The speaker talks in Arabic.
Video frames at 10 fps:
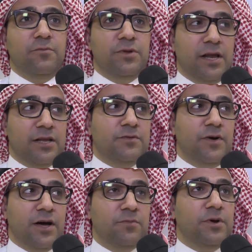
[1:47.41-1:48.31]
من دار
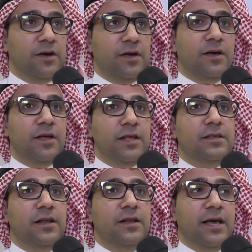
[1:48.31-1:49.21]
الاتفاق بقياده
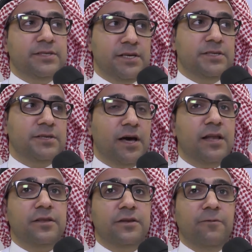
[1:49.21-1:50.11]
العزيز
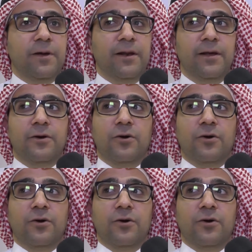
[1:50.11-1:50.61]
خالد الدبر